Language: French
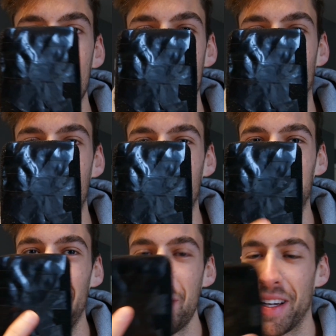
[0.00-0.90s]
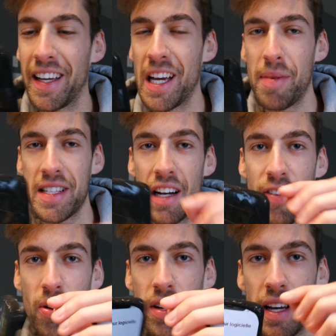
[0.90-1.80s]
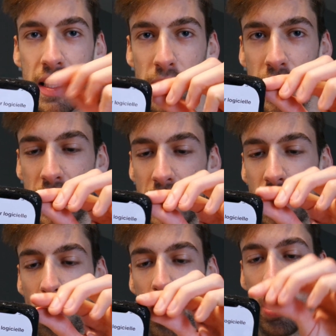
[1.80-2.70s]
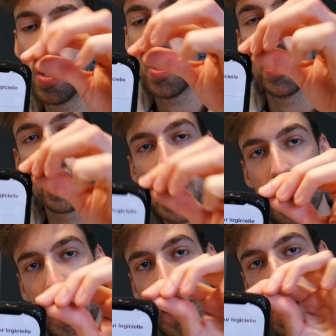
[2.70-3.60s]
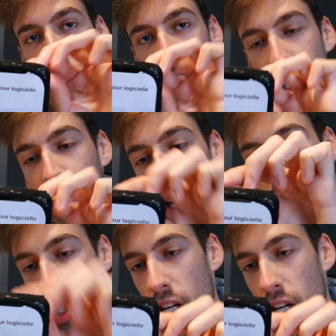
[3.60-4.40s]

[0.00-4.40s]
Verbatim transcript: je l'ai vraiment tapé en arrière parce que dans le fond, exemple, ici c'était trop là, je le prenais, je le tirais, je